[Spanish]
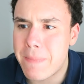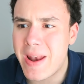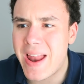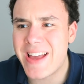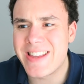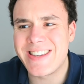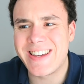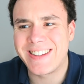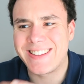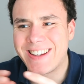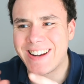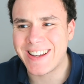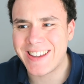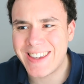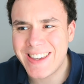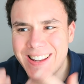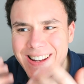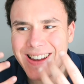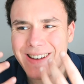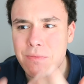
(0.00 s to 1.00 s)
playa,
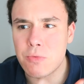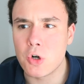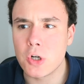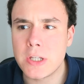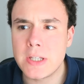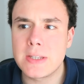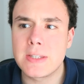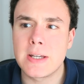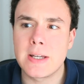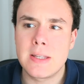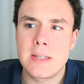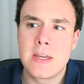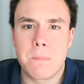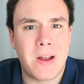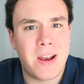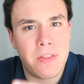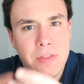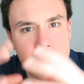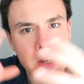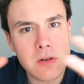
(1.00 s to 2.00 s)
tranquila, bonita,
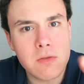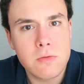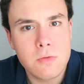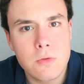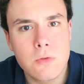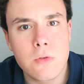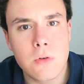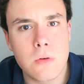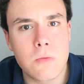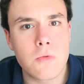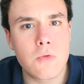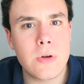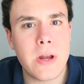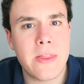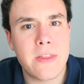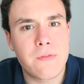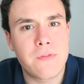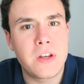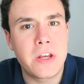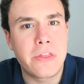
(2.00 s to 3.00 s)
para hacer
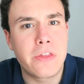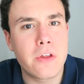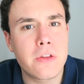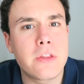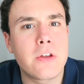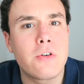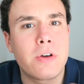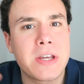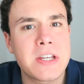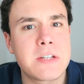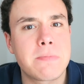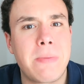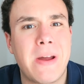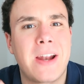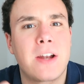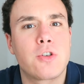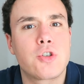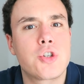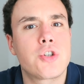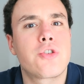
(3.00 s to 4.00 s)
una definición de lo que es
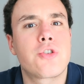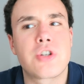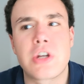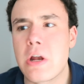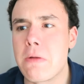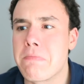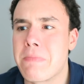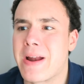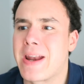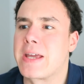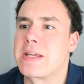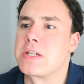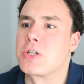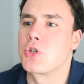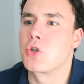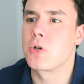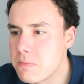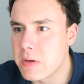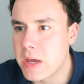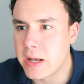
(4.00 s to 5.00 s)
para nosotros el
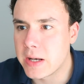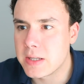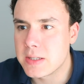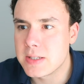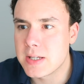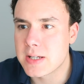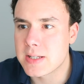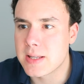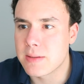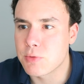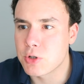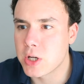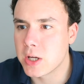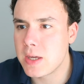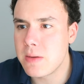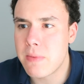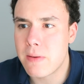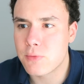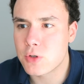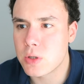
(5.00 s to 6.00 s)
paraíso. Bien, ya estamos
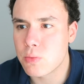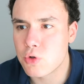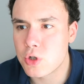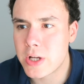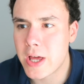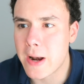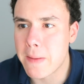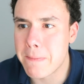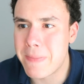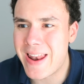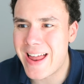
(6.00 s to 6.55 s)
aquí, vamos a buscar